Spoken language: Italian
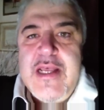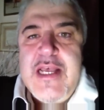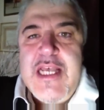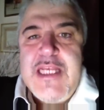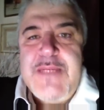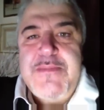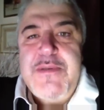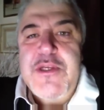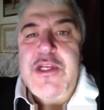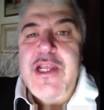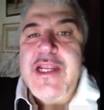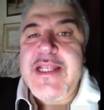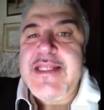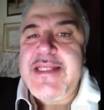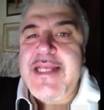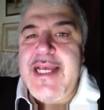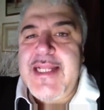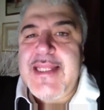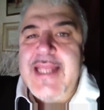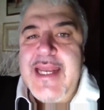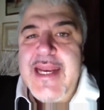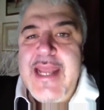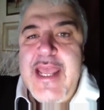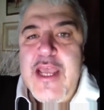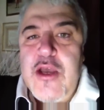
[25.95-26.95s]

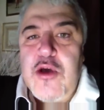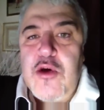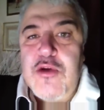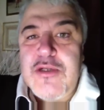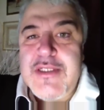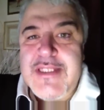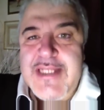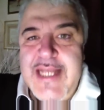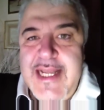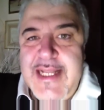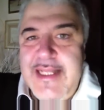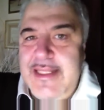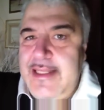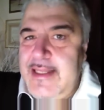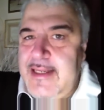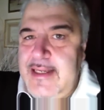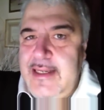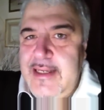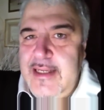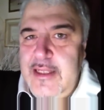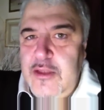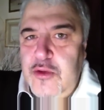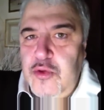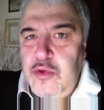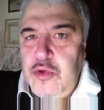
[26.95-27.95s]
specializzata nei call
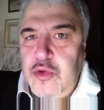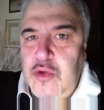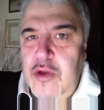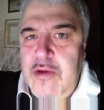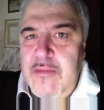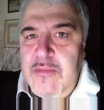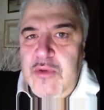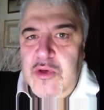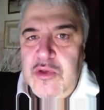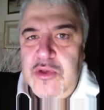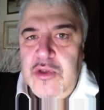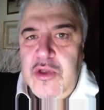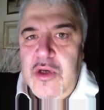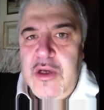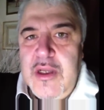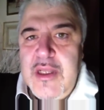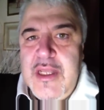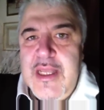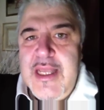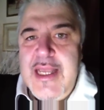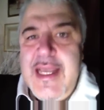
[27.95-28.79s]
center in tutto il mondo.